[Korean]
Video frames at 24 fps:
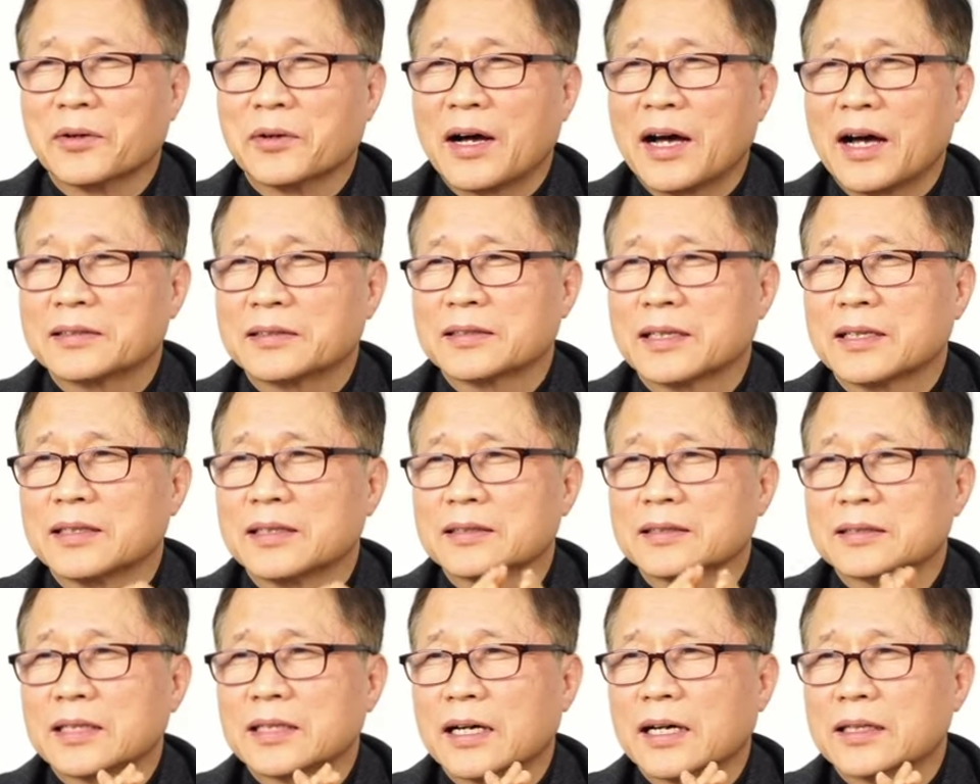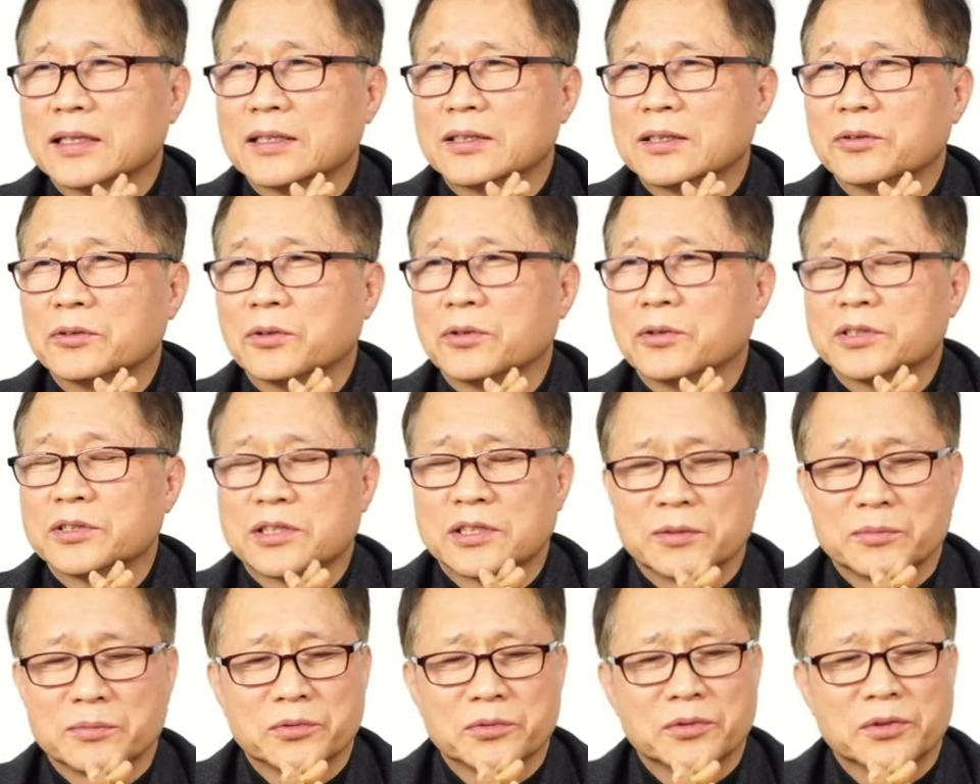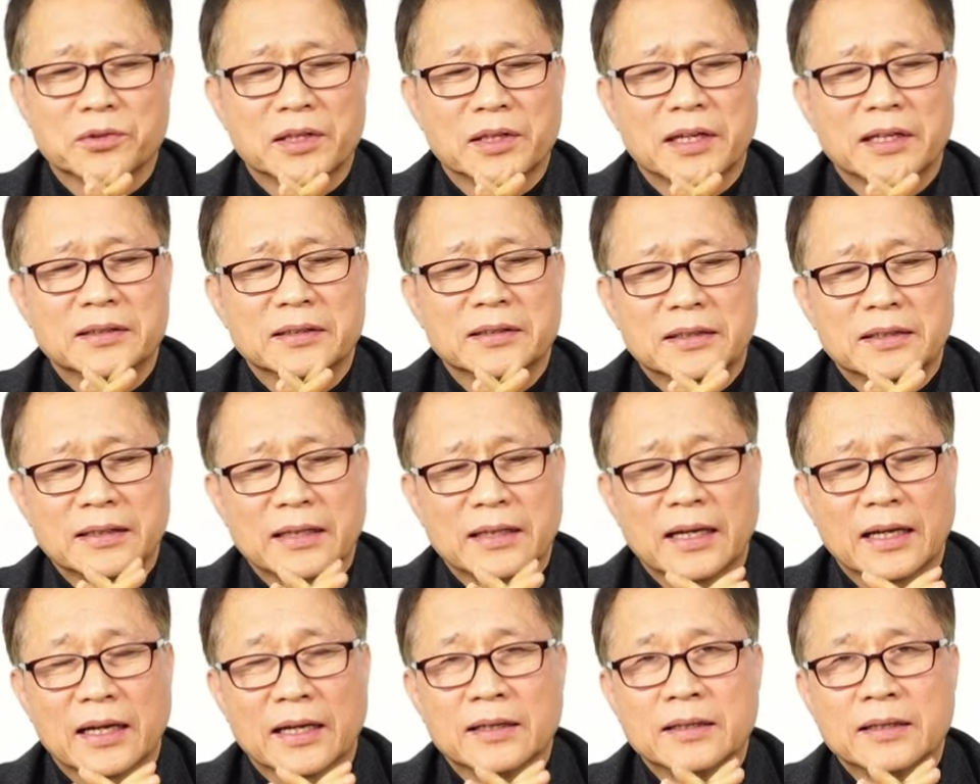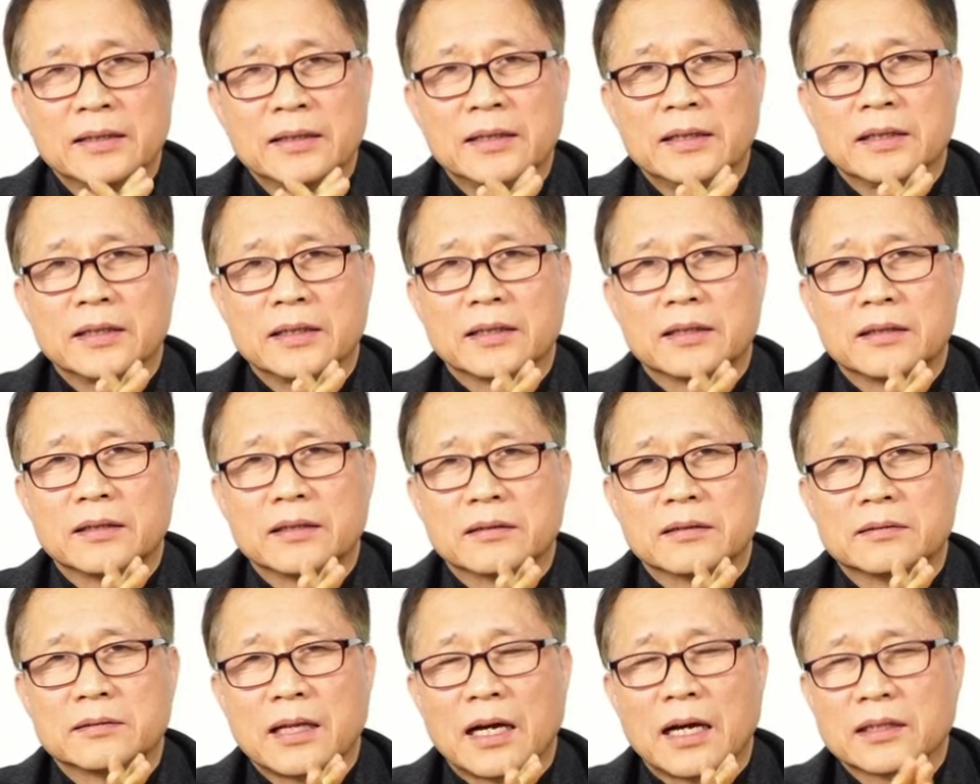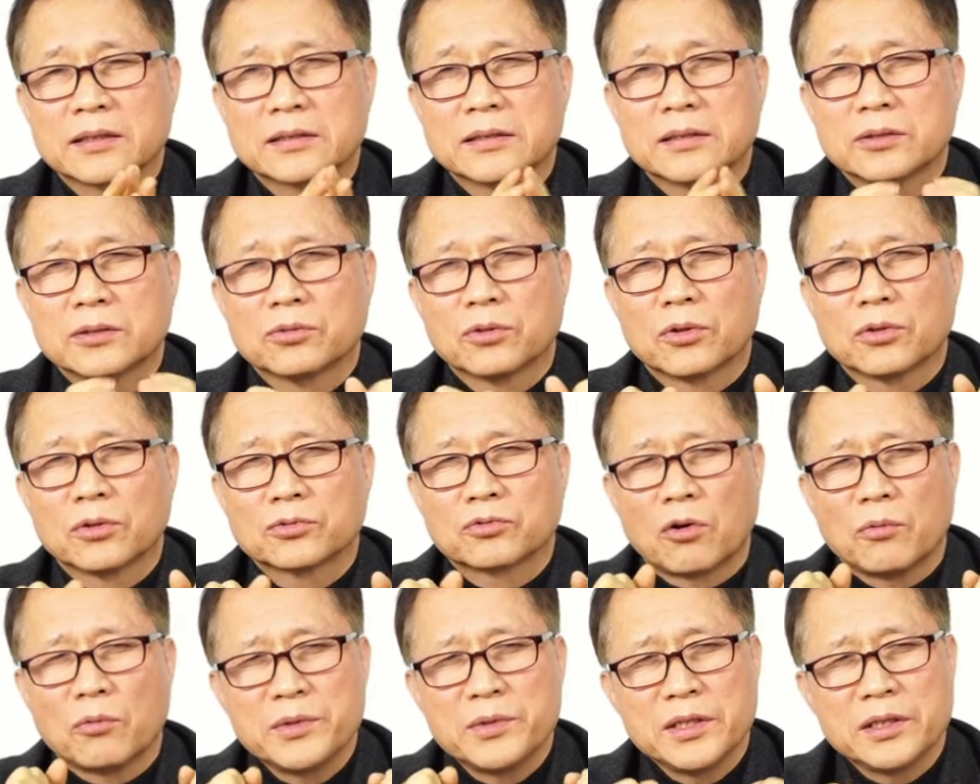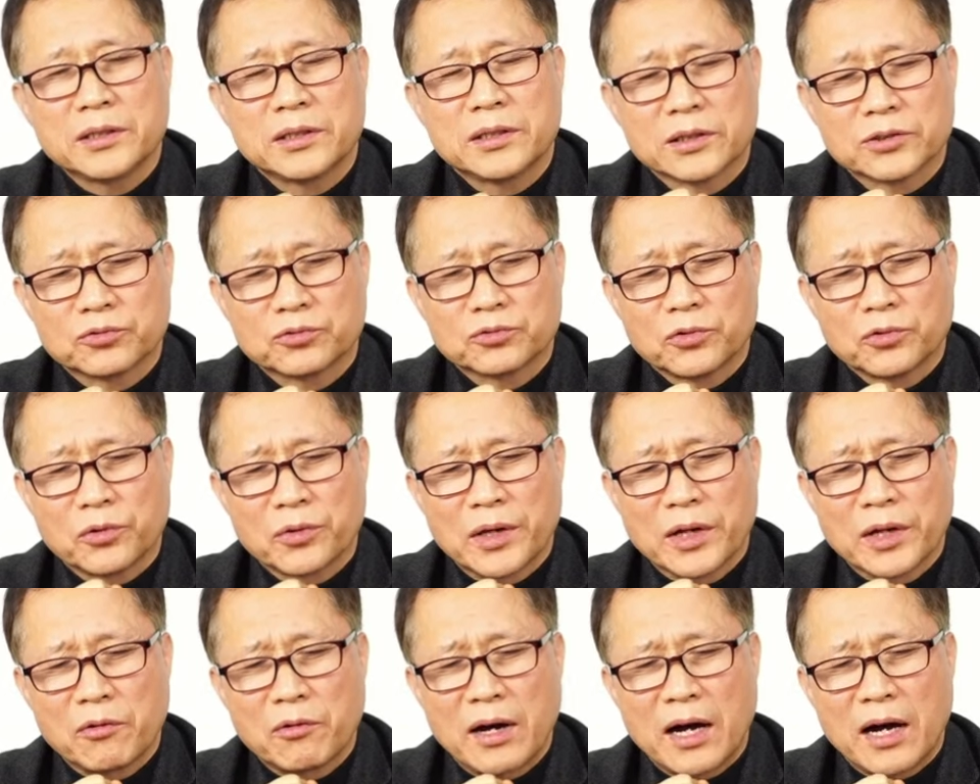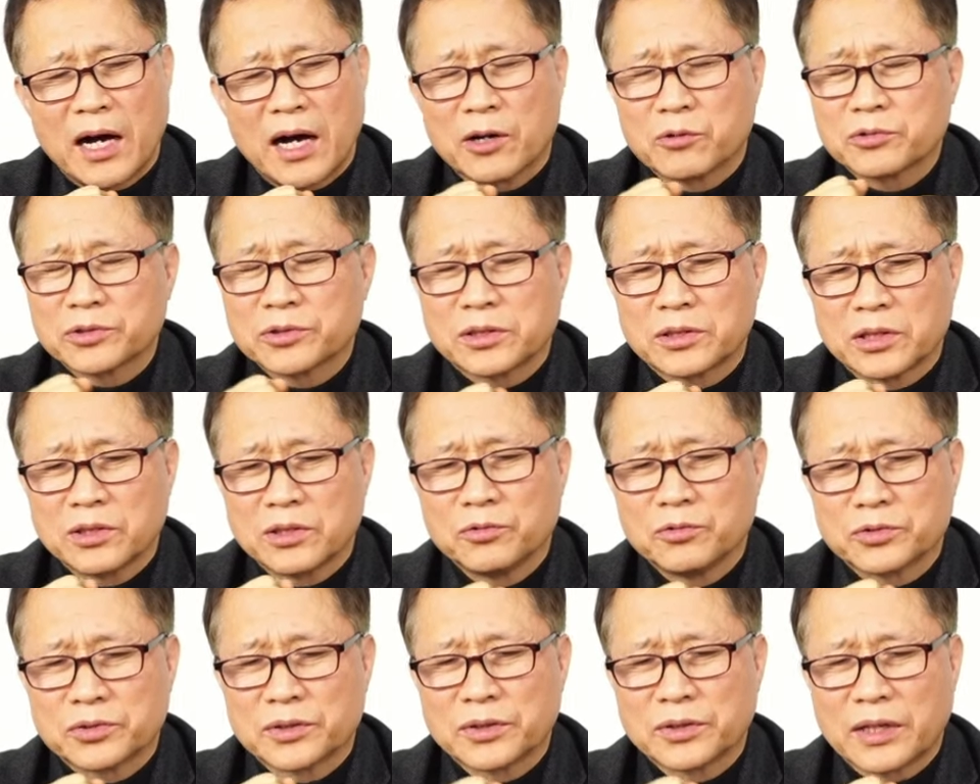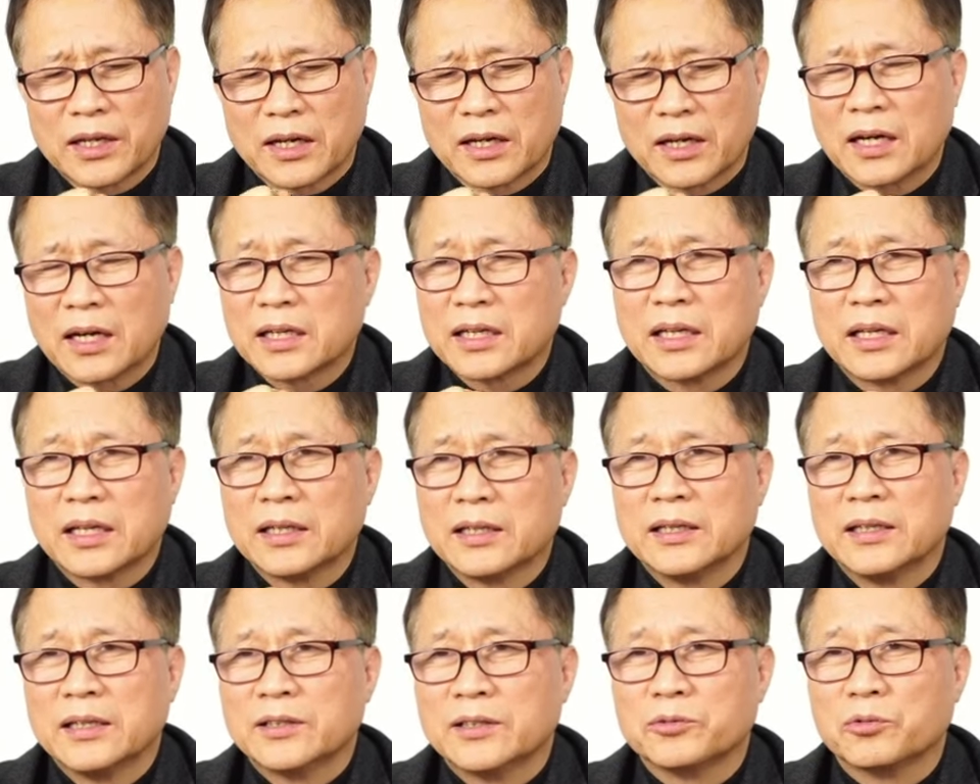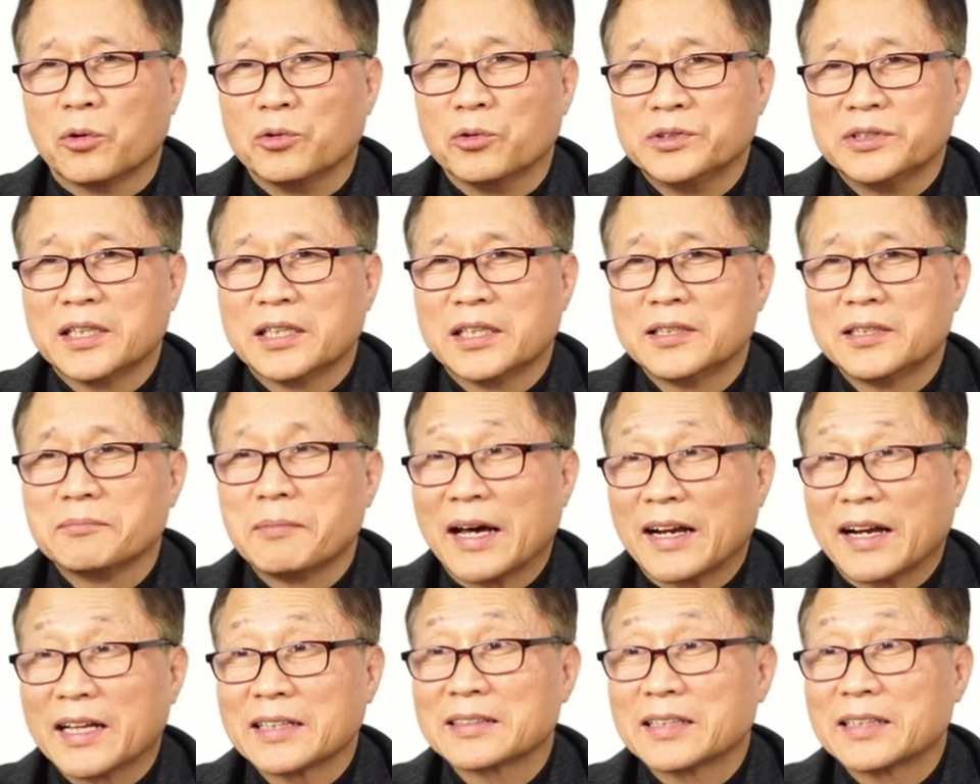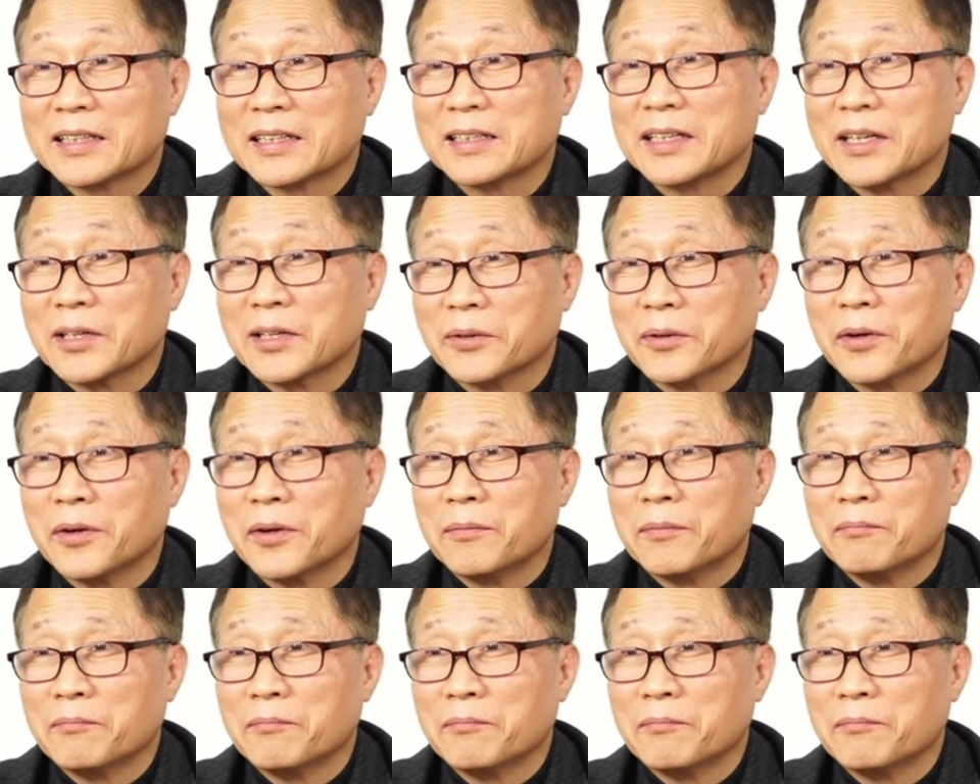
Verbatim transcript: 하찮은 사건으로 치부를 했는데 그, 그 당시도 도미니크 수도회와 아우구스티누스 회관의 논쟁은 많았다 그래요.